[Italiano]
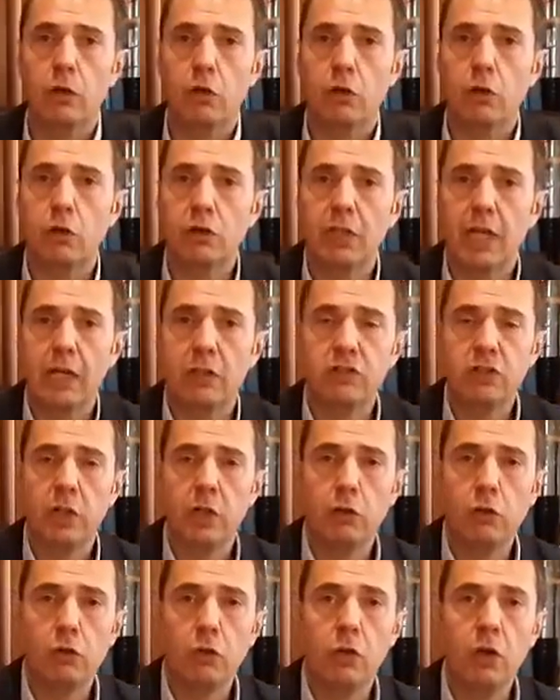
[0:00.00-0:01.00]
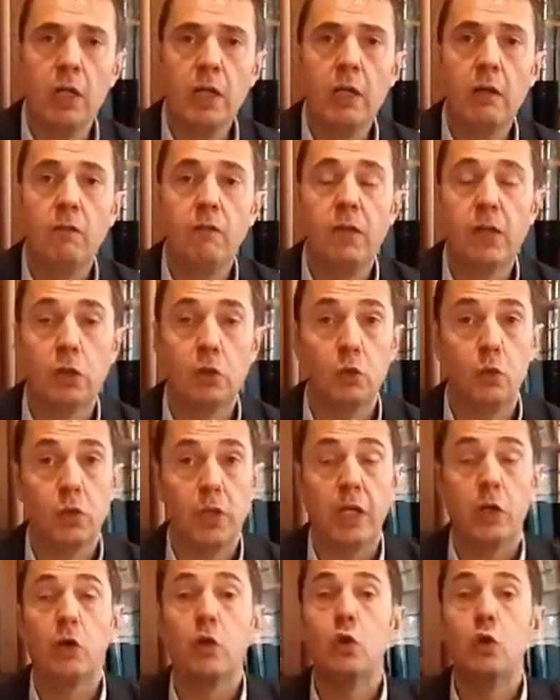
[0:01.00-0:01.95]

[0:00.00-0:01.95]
i loro ortaggi e le loro verdure,